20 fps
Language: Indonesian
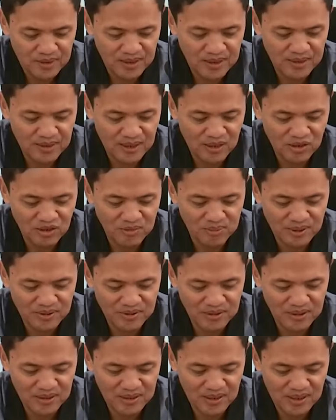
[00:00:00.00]
Kita harus
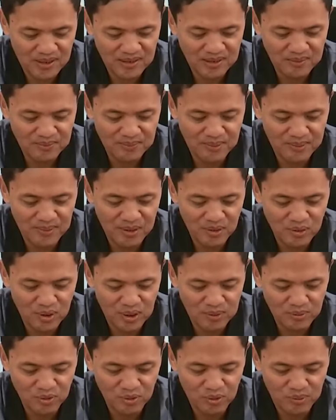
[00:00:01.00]
pastikan pemilu
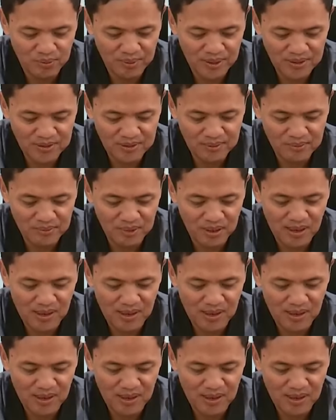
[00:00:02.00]
2024